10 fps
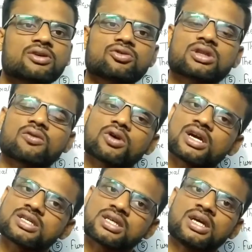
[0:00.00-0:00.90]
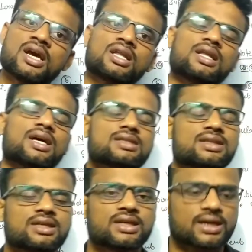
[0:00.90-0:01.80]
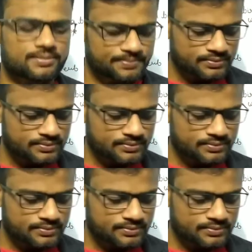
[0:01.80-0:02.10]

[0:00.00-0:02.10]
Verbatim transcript: यूज होता है वो कैसे तो ध्यान से देखिएगा